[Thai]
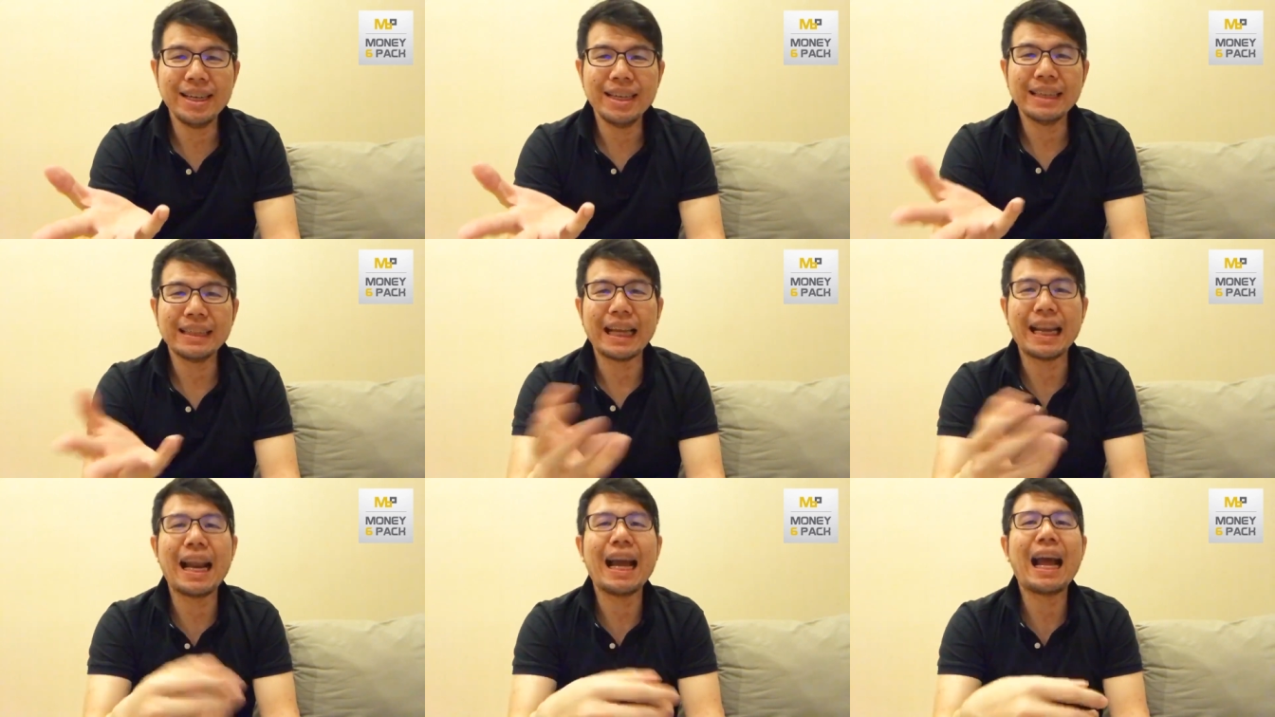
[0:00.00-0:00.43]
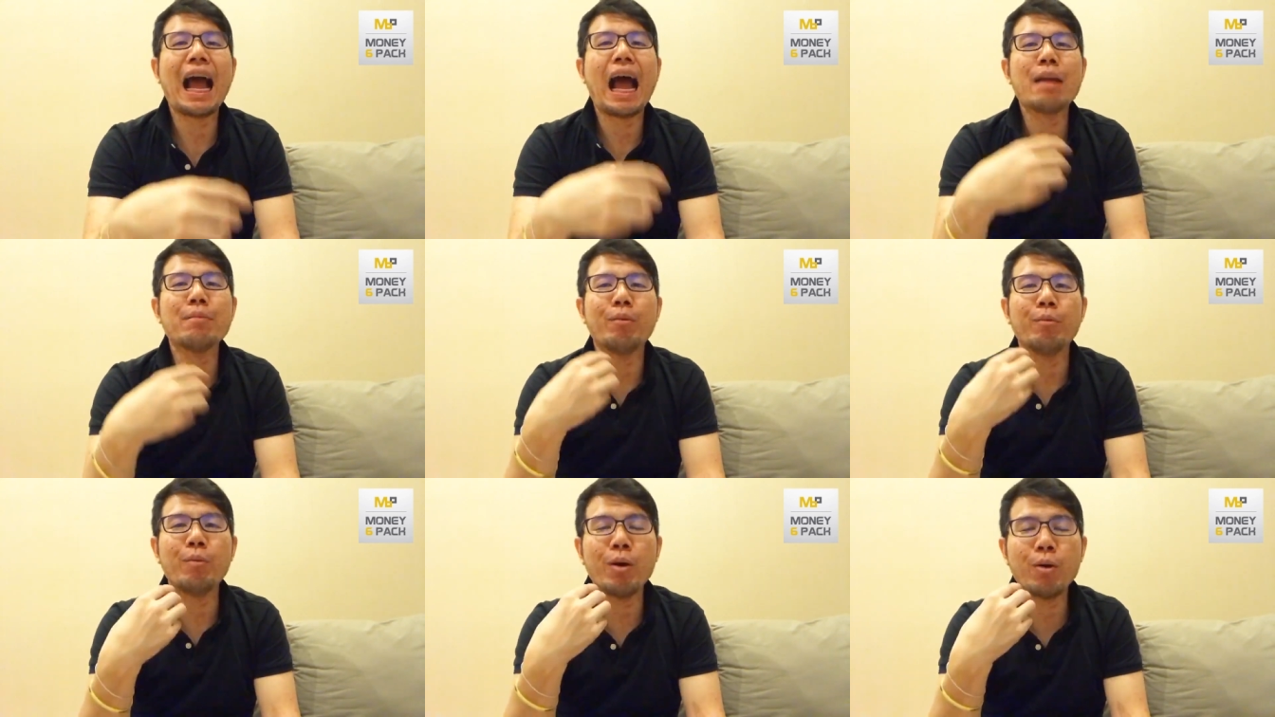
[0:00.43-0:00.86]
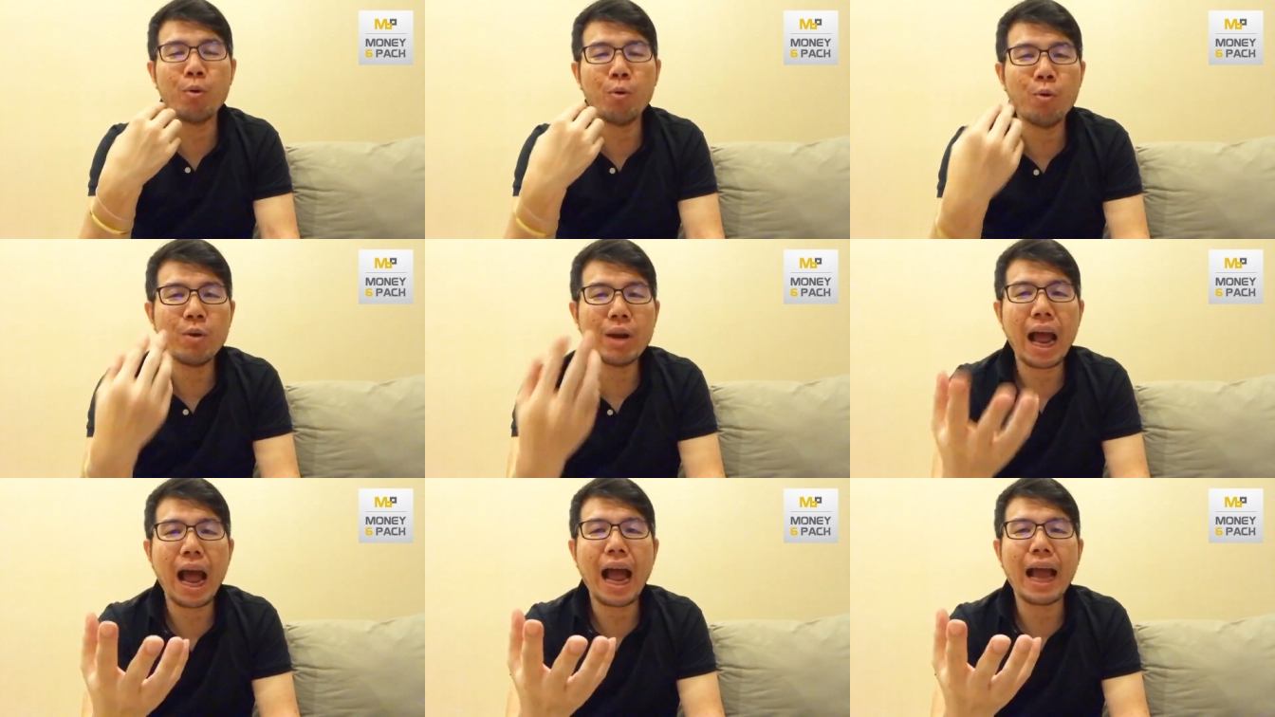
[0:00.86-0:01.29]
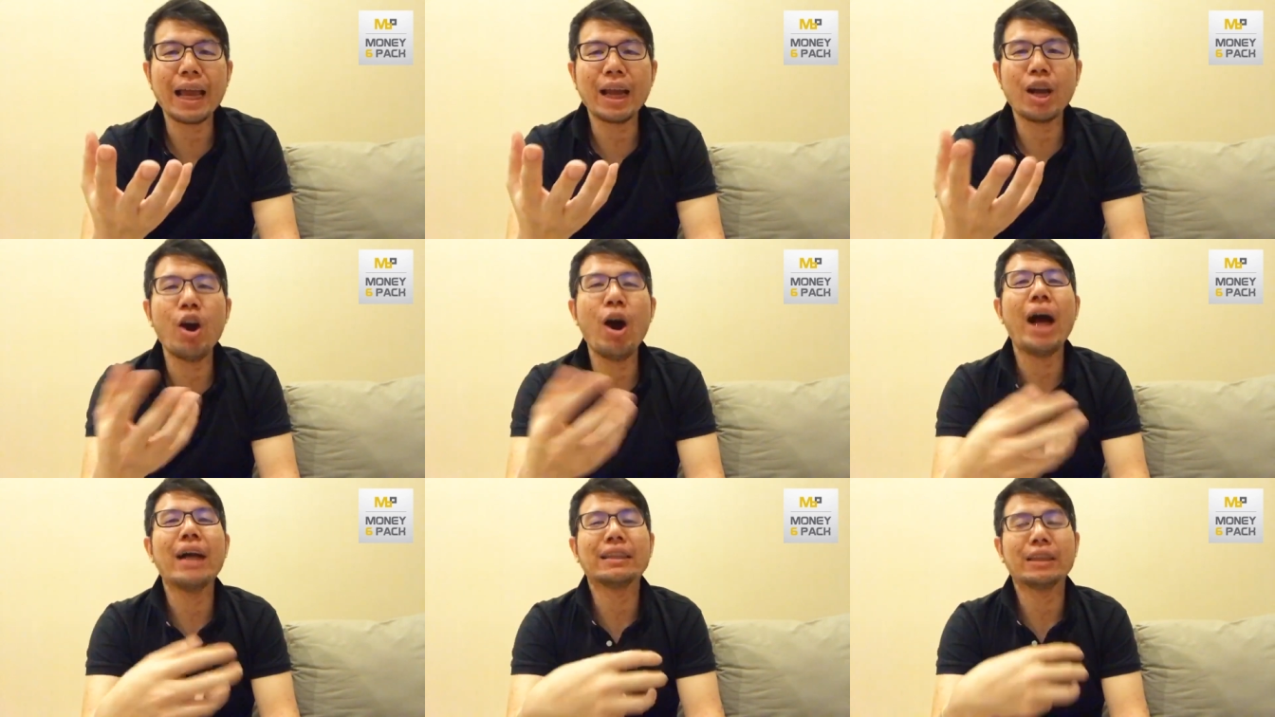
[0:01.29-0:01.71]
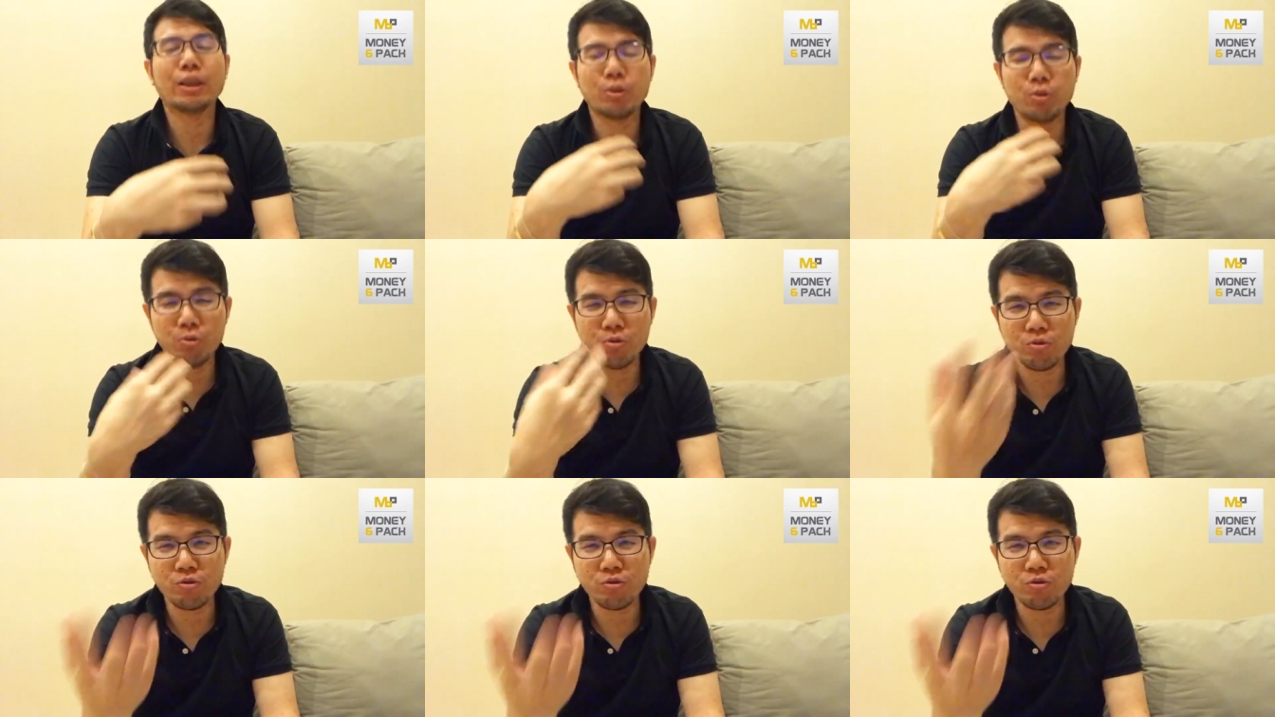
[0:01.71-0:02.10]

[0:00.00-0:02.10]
ธนาคารบอกว่ากู้ได้ก็อาจจะกู้